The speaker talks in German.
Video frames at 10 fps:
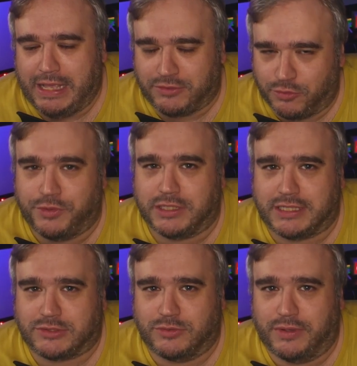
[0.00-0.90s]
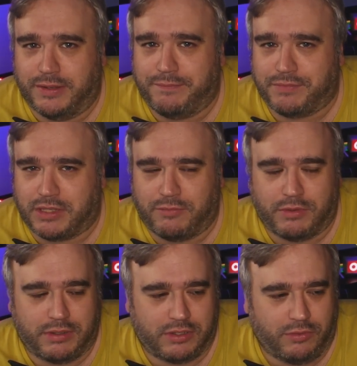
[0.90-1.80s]
So viel dazu. Ne? Gehen
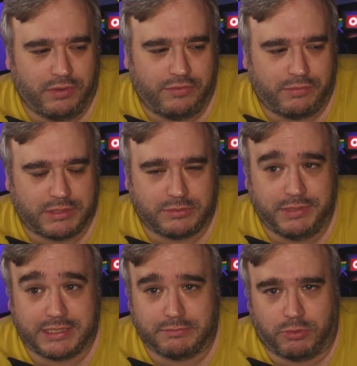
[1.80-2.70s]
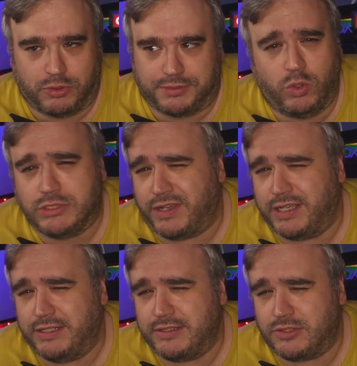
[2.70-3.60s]
wir, kommen wir einfach mal zum nächsten Punkt. Und zwar
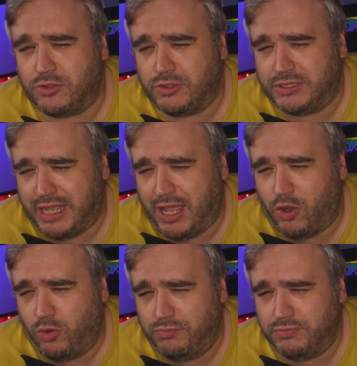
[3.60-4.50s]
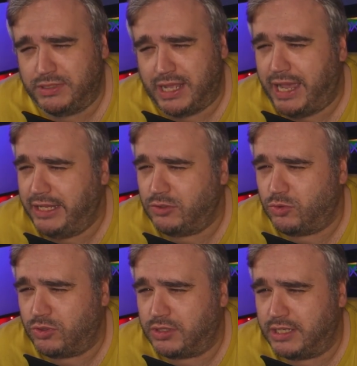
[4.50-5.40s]
geht es darum, der
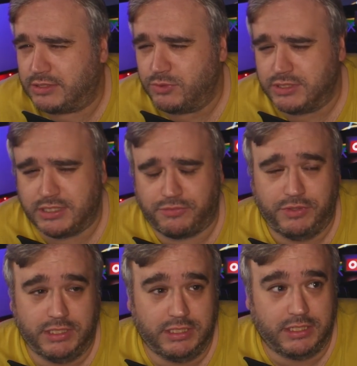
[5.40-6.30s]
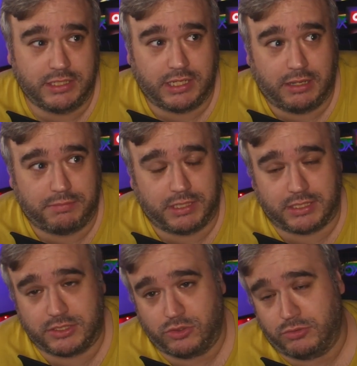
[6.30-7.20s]
Eindruck, es würde sich viel in der
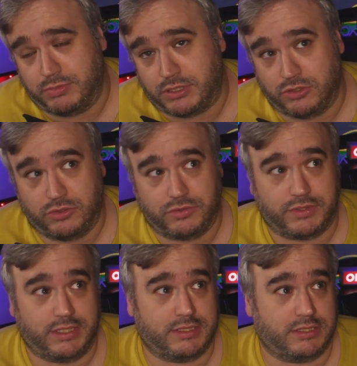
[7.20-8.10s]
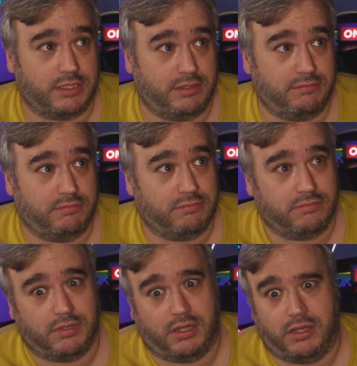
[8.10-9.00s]
Applikation beziehungsweise
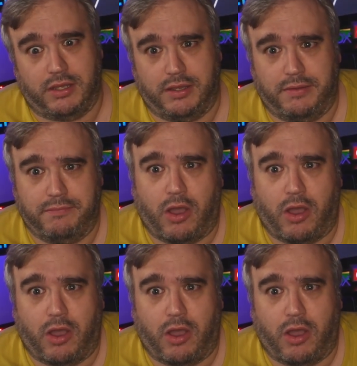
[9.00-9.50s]
im ähm,